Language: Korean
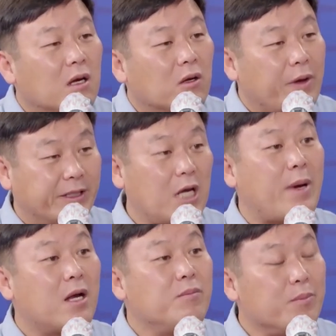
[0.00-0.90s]
굉장히
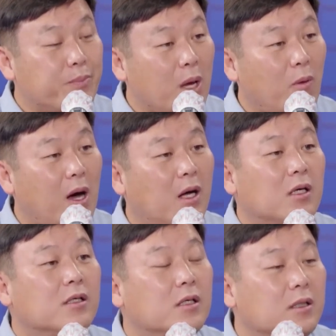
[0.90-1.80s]
많은 민폐와
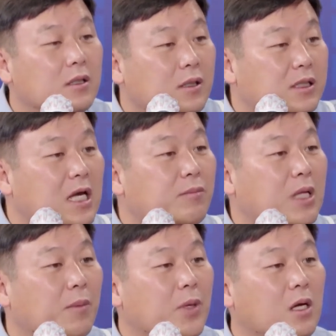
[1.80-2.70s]
네. 세금
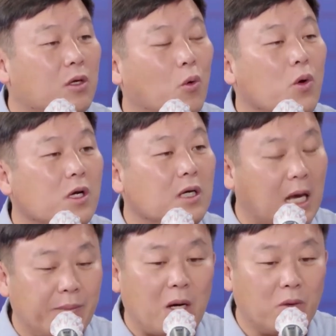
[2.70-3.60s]
낭비와 경호인력을
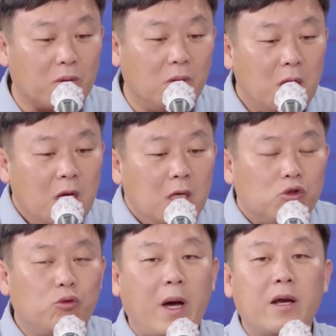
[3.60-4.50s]
낭비하고 있고 하하.
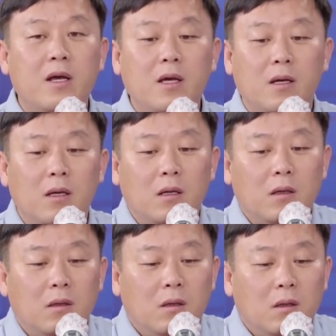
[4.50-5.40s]
주말에
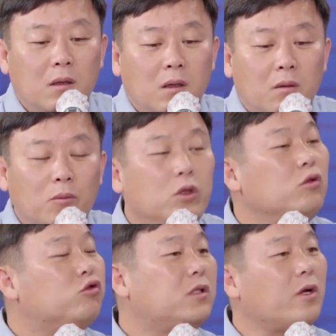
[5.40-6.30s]
모두
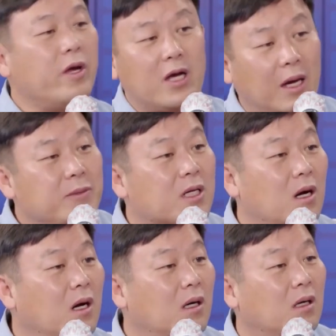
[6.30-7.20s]
축제는 왜 갑니까?